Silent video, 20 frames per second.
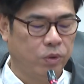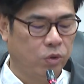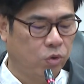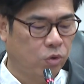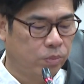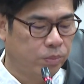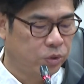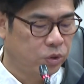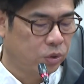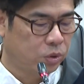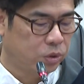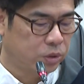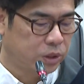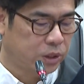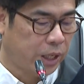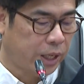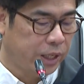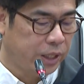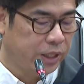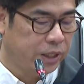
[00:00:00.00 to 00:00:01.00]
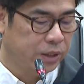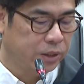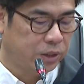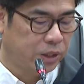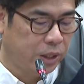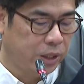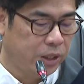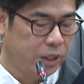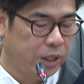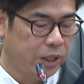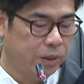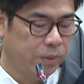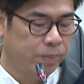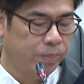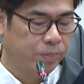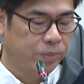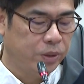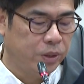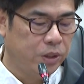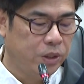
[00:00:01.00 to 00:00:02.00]
我们就裁定停业
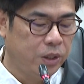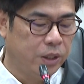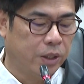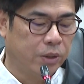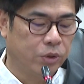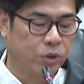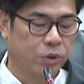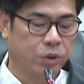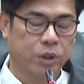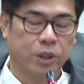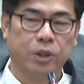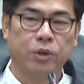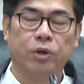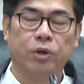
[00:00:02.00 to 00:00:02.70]
一到六个